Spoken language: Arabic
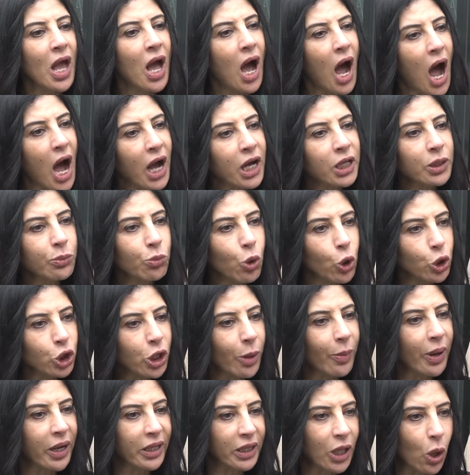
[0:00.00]
عقد
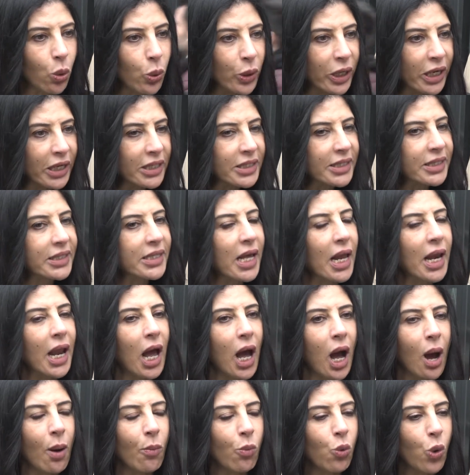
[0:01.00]
مؤتمر دولي
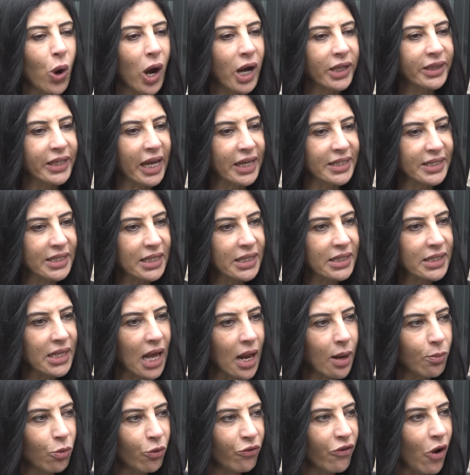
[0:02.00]
للسلام وتعزيز
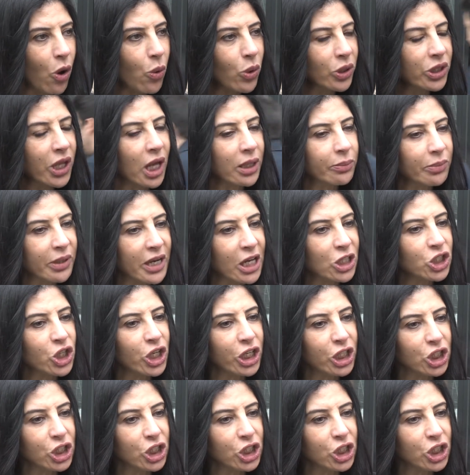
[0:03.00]
المفاوضات من اجل